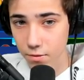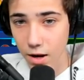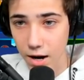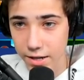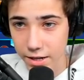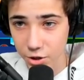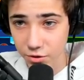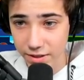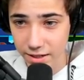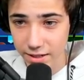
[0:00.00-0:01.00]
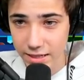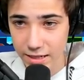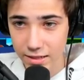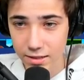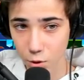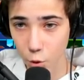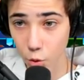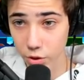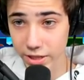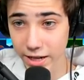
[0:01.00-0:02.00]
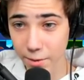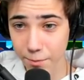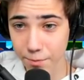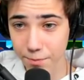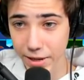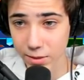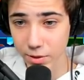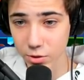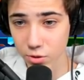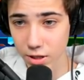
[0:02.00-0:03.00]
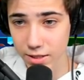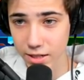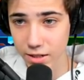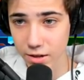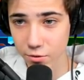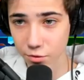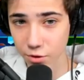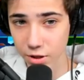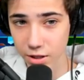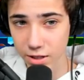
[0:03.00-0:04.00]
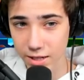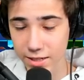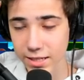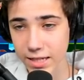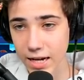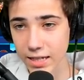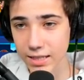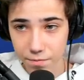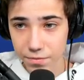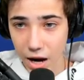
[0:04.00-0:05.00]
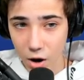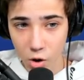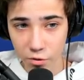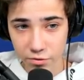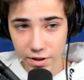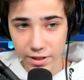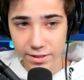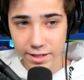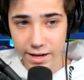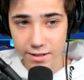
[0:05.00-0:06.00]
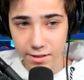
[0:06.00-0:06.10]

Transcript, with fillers: Ah, hier der schwarze Ritter. Oh, und hier der Battle Pass 100 Skin von der Season 8. Ja, auch auf jeden Fall ein richtig geiler